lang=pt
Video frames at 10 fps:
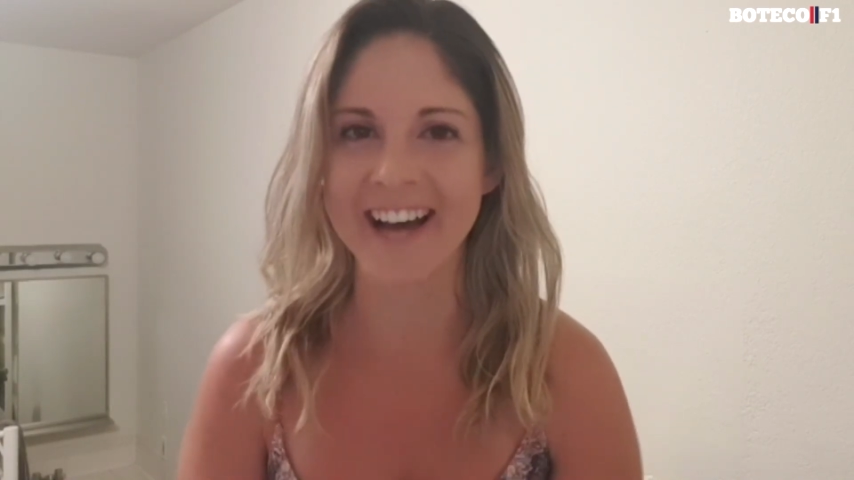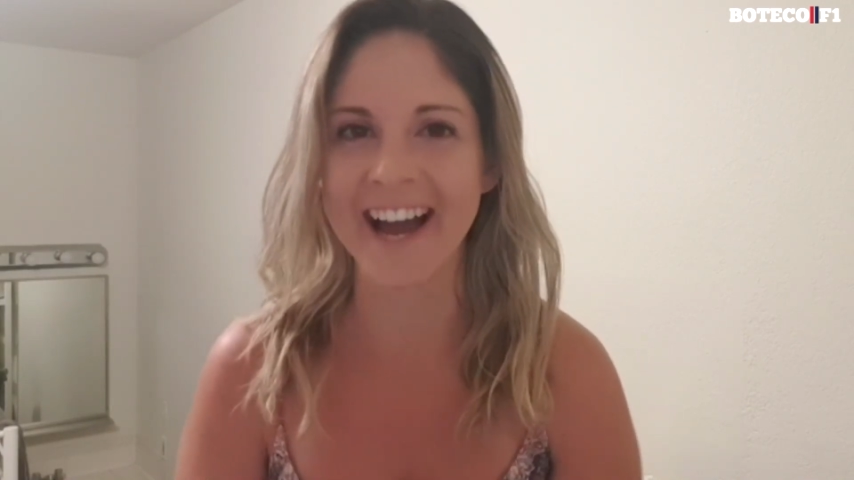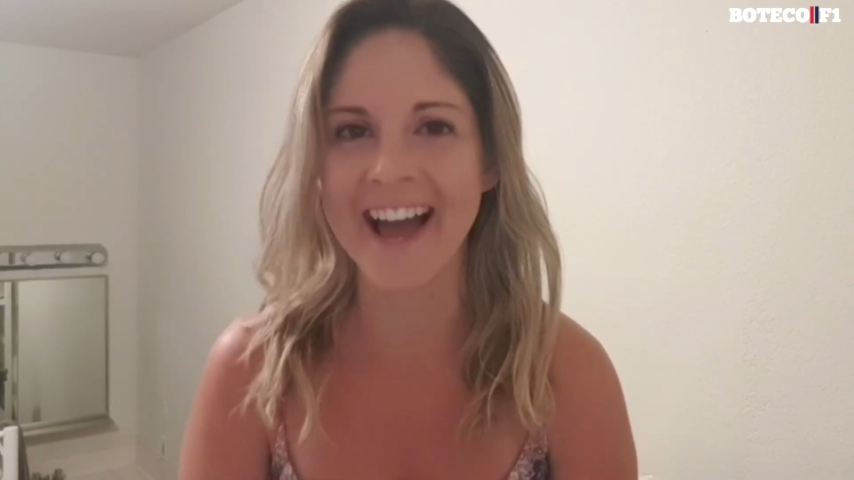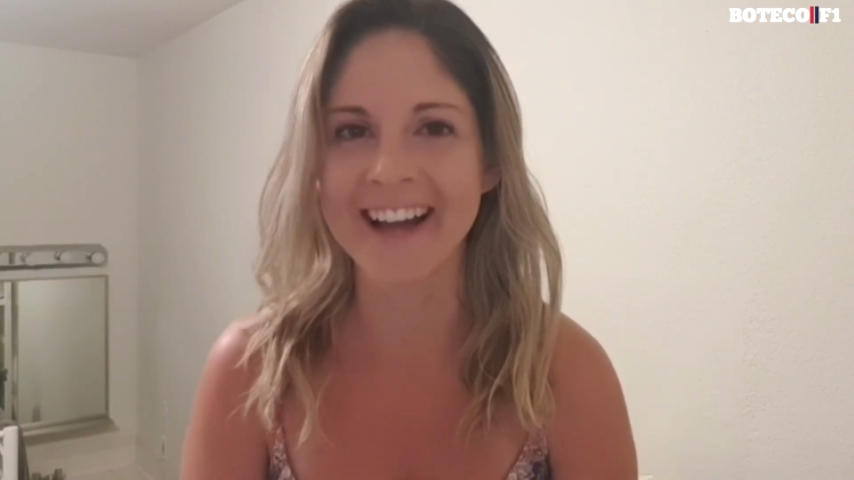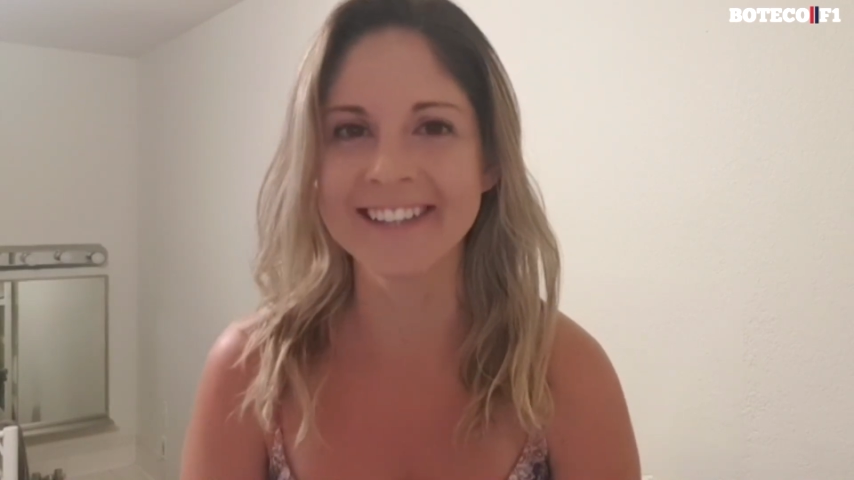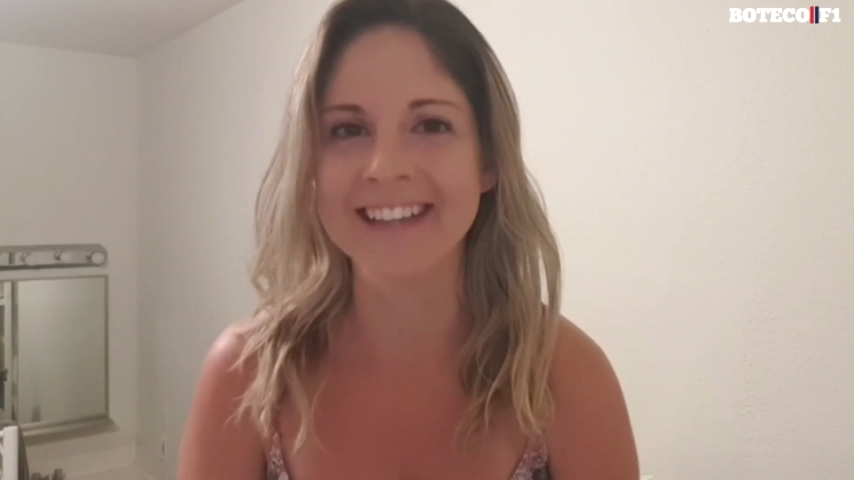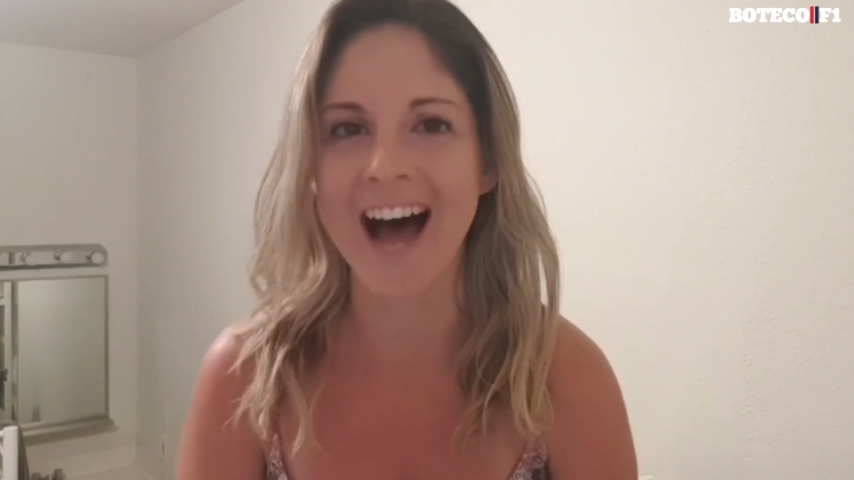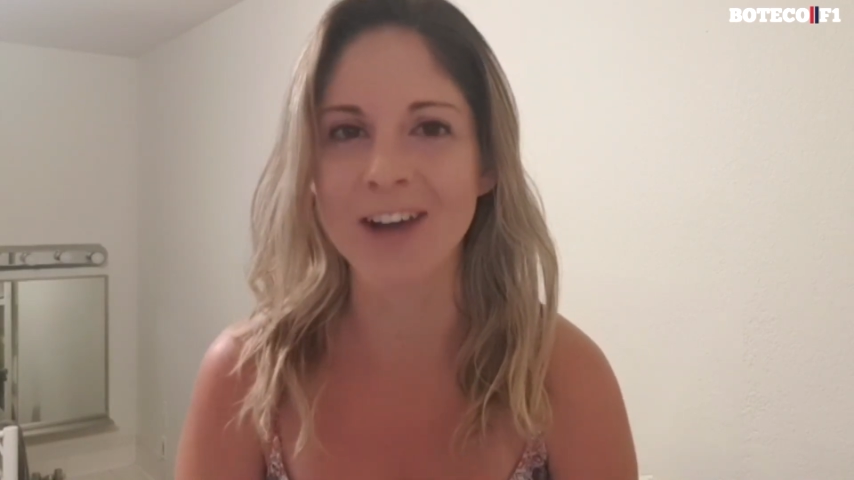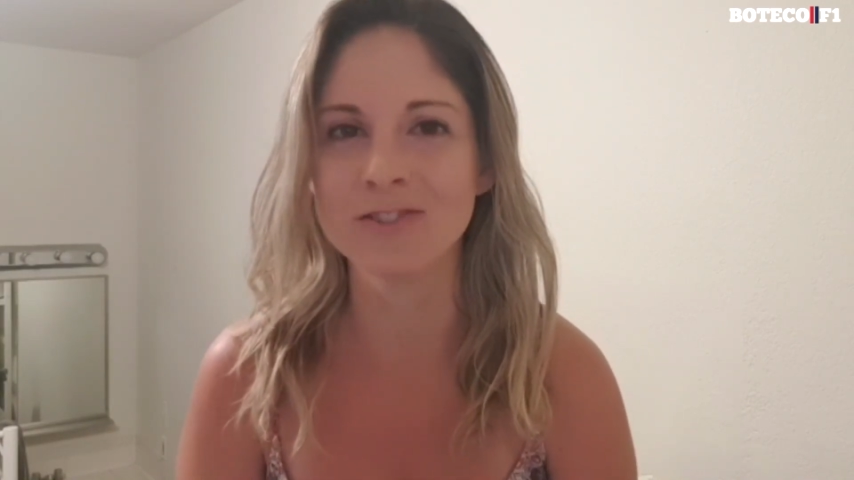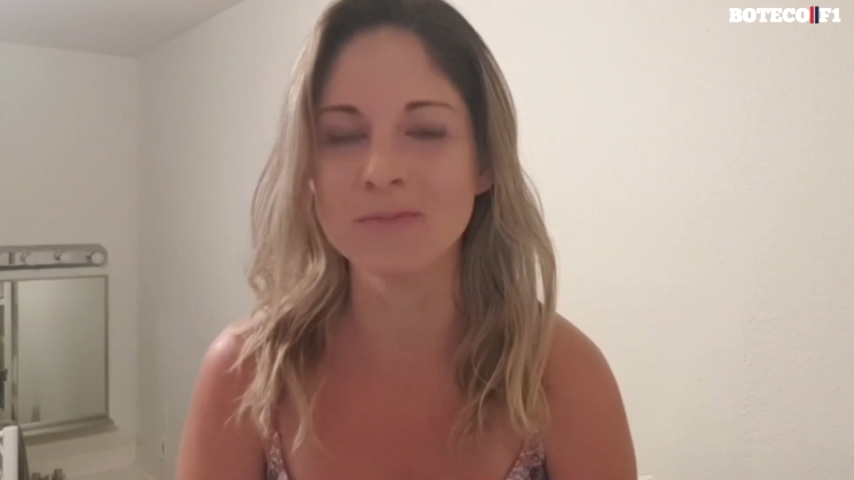da
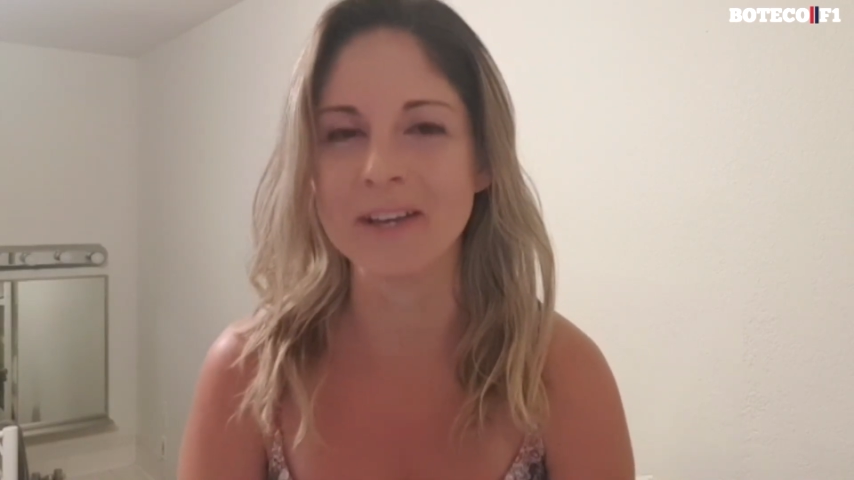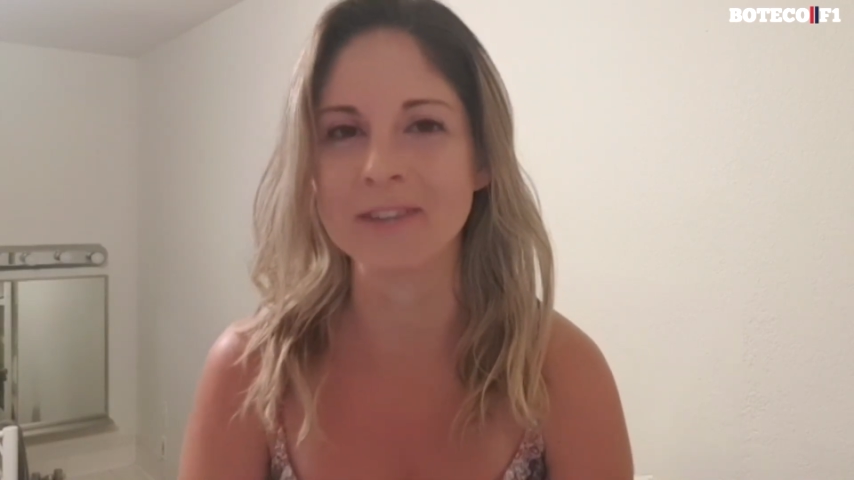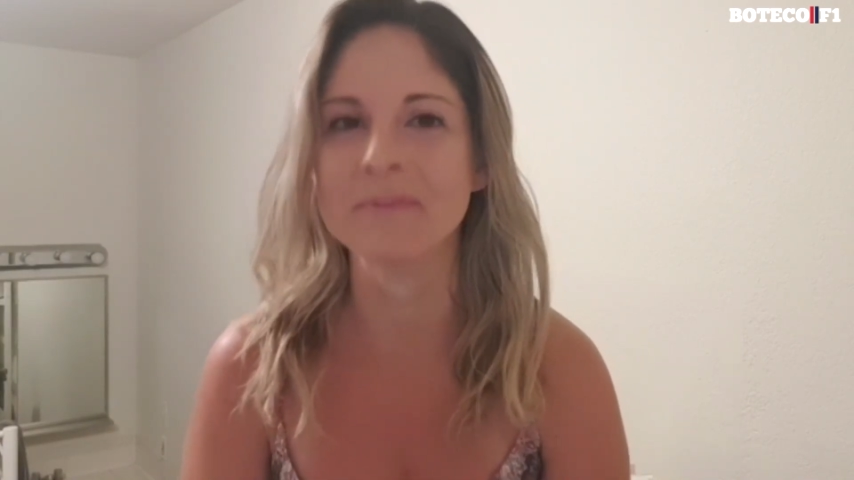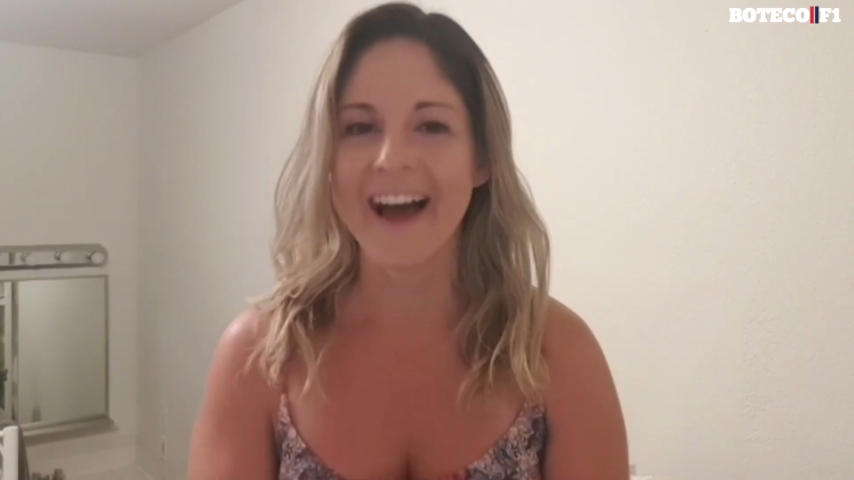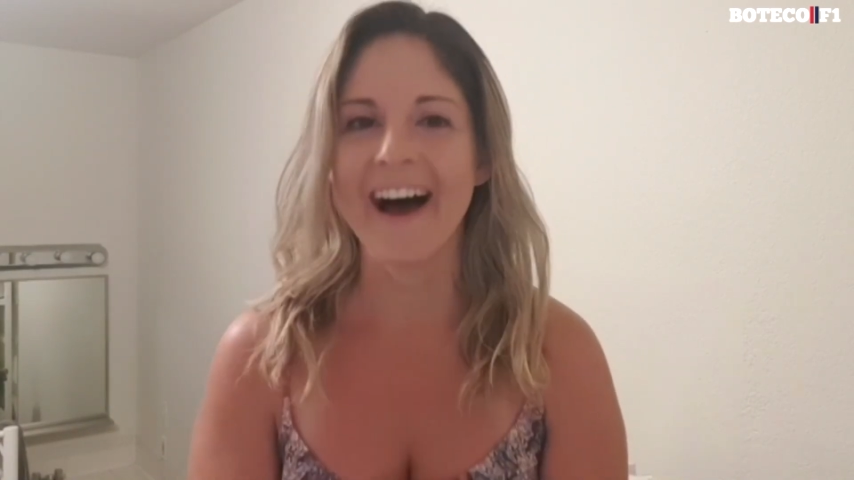realidade mesmo.